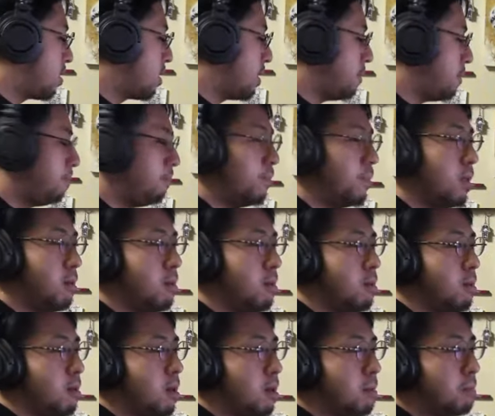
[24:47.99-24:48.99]
香川
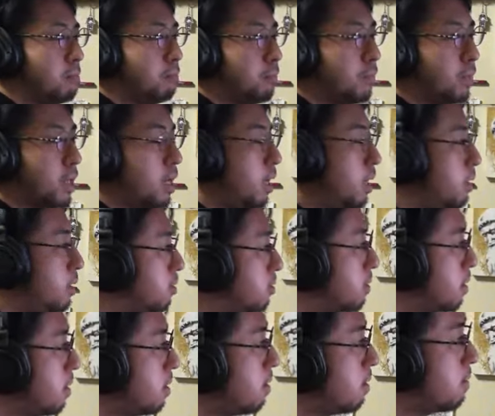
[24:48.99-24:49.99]
VS 便所太郎だった
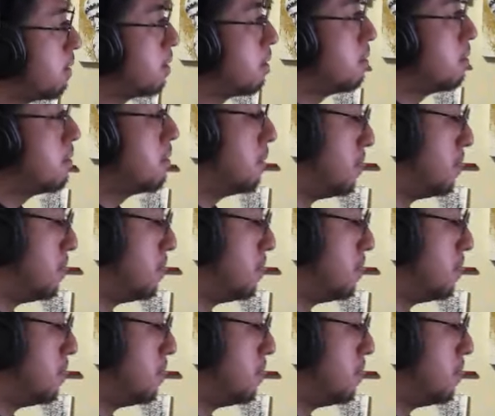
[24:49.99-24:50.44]
ら激アツ